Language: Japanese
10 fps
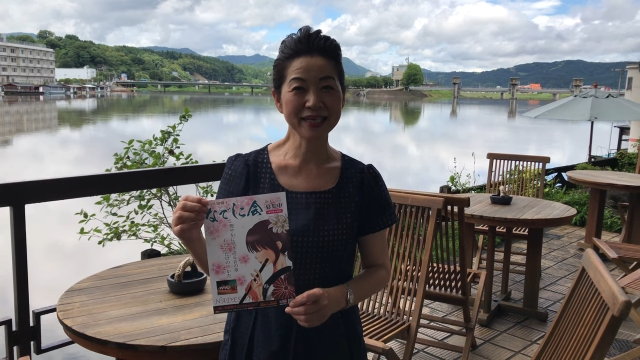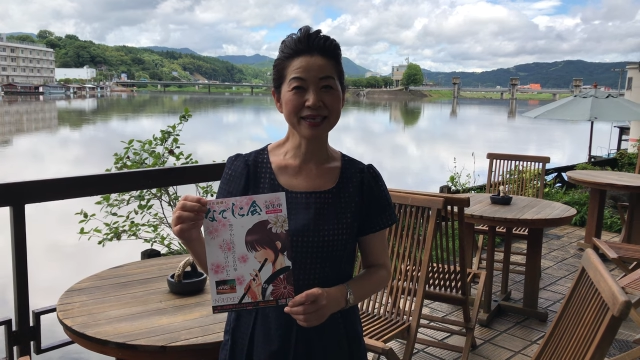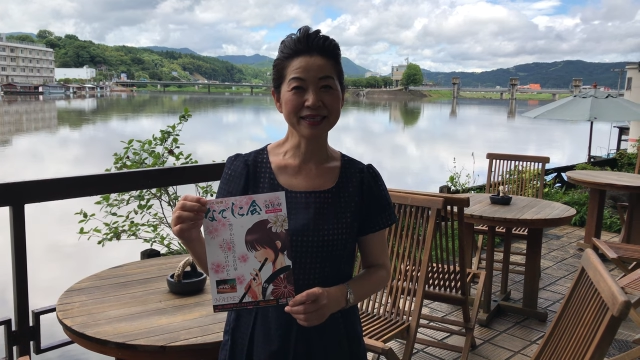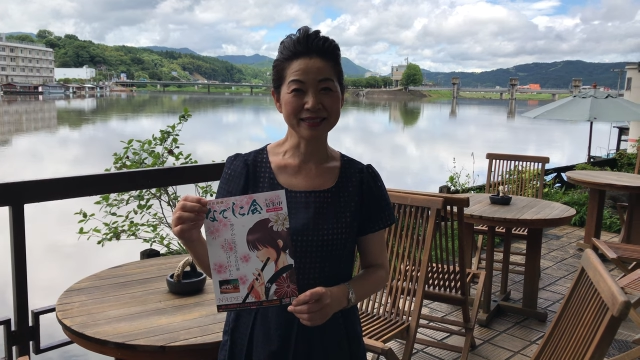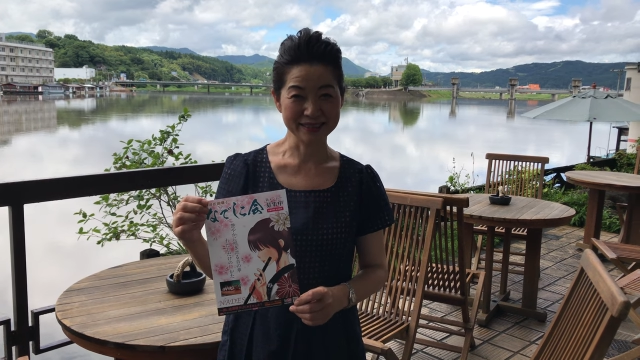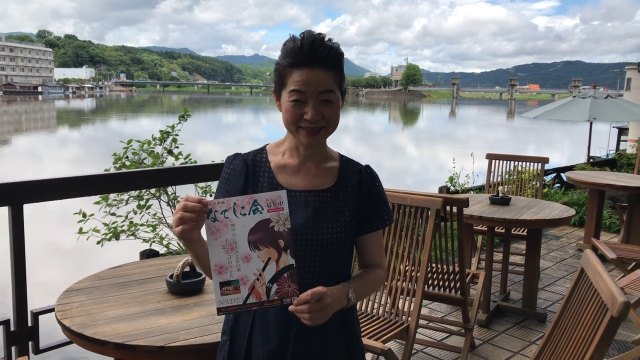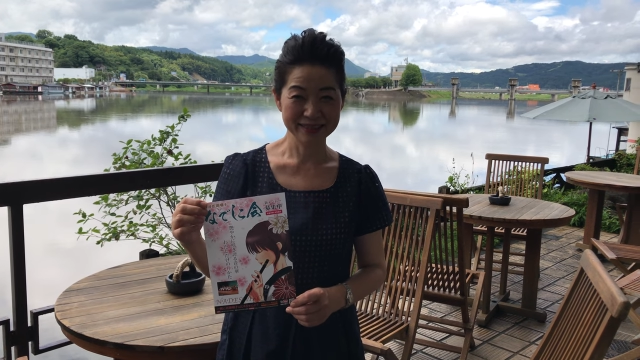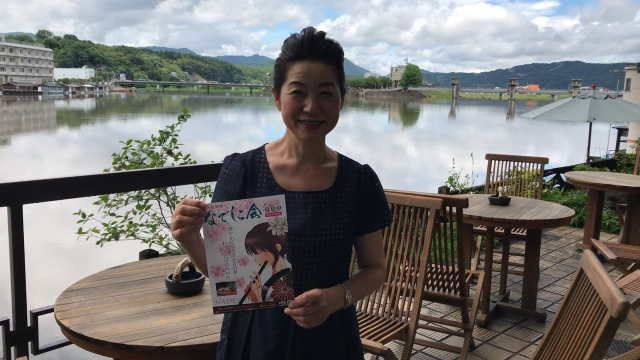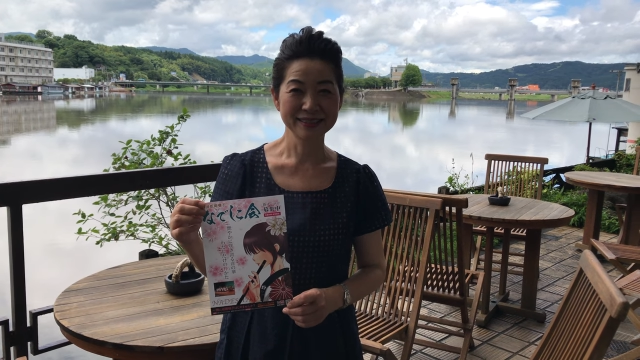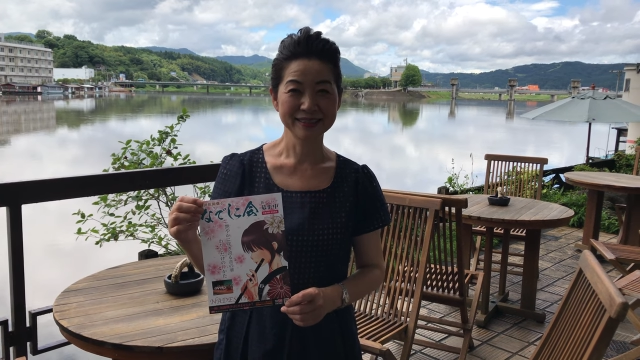非
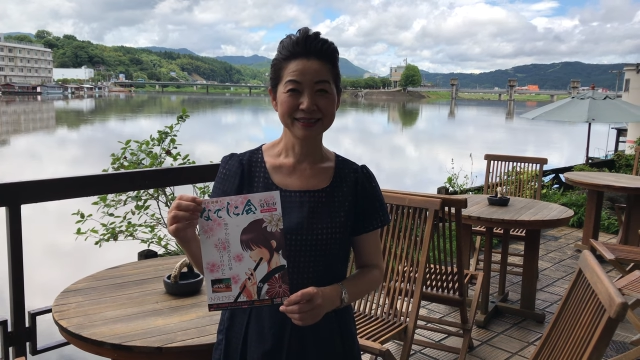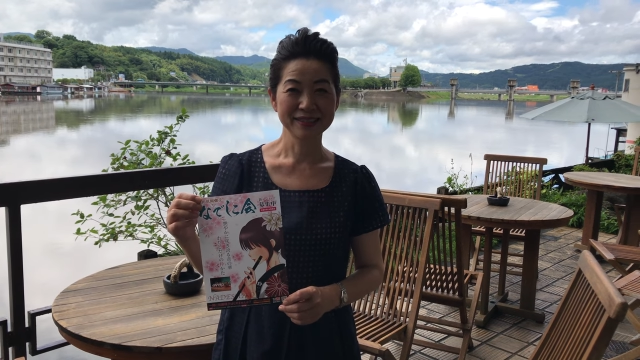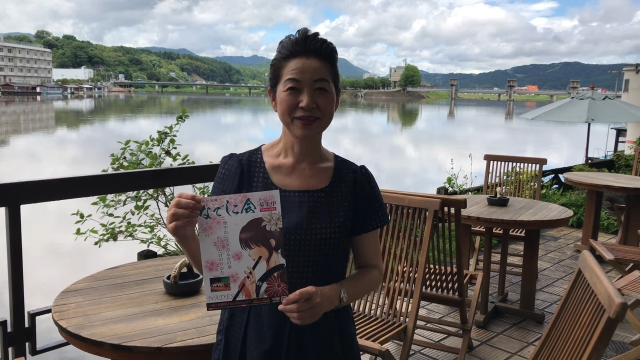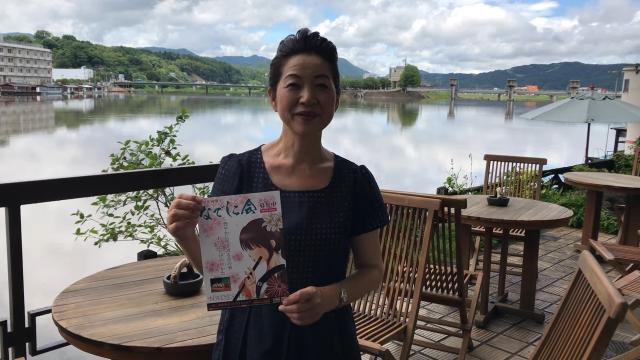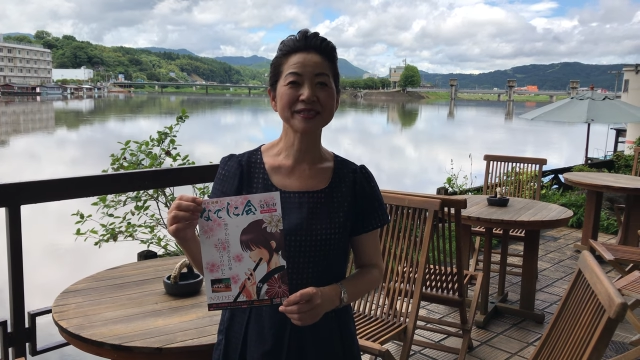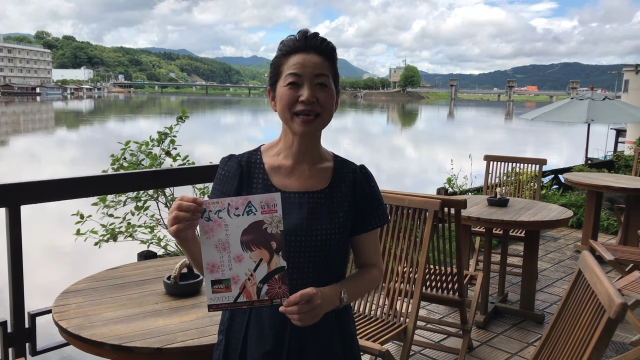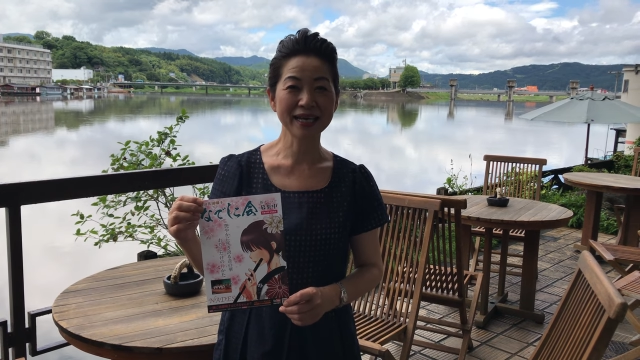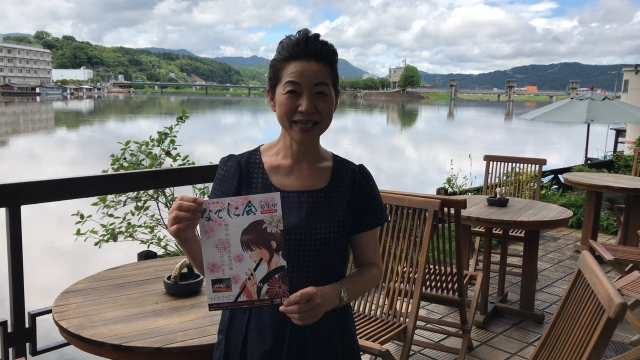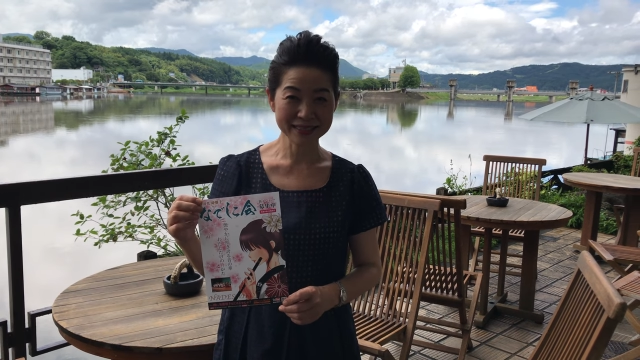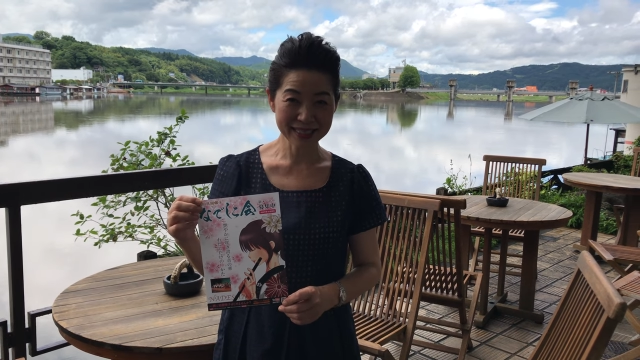ご参
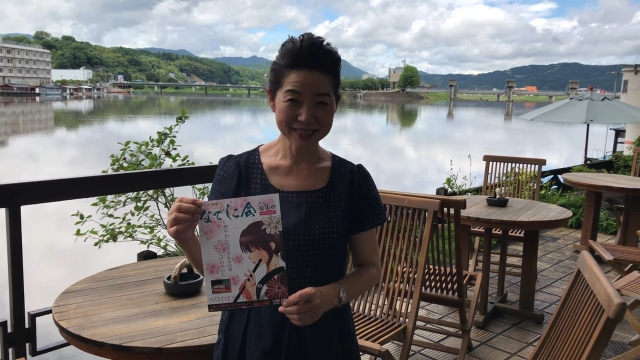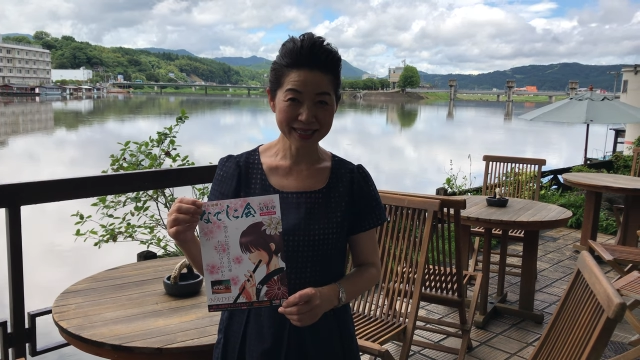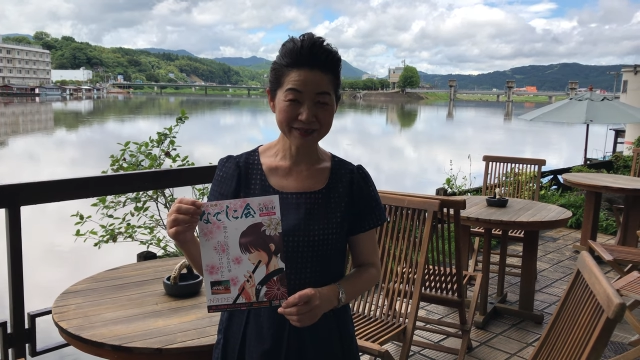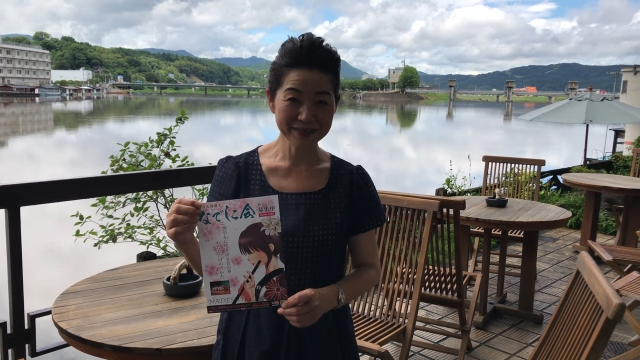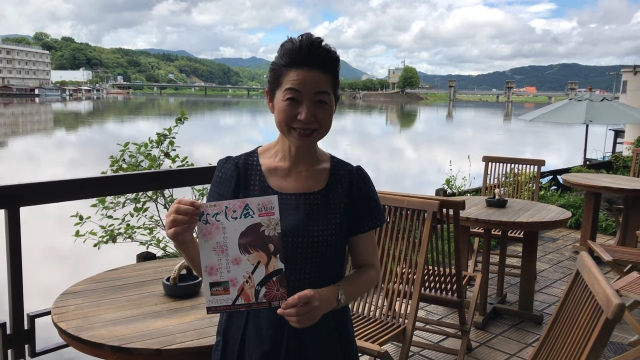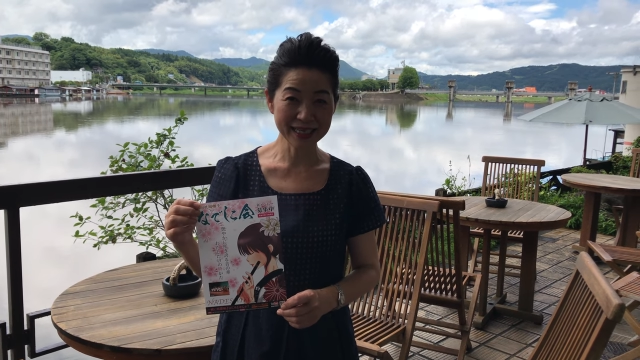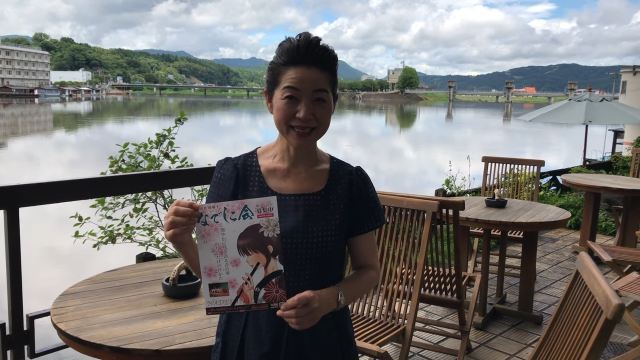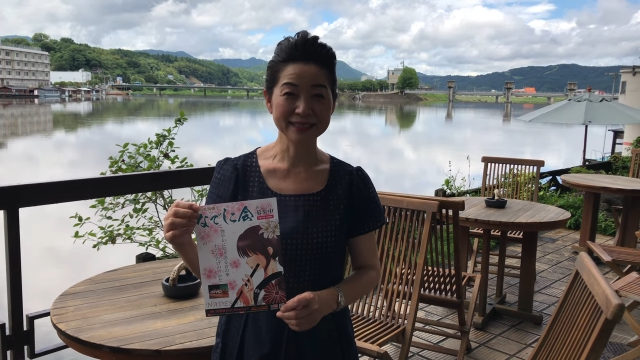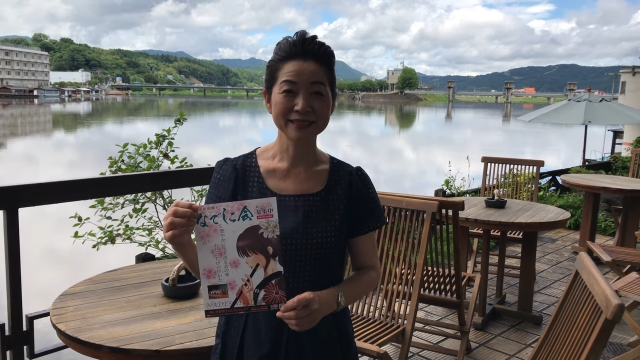加くださいませ。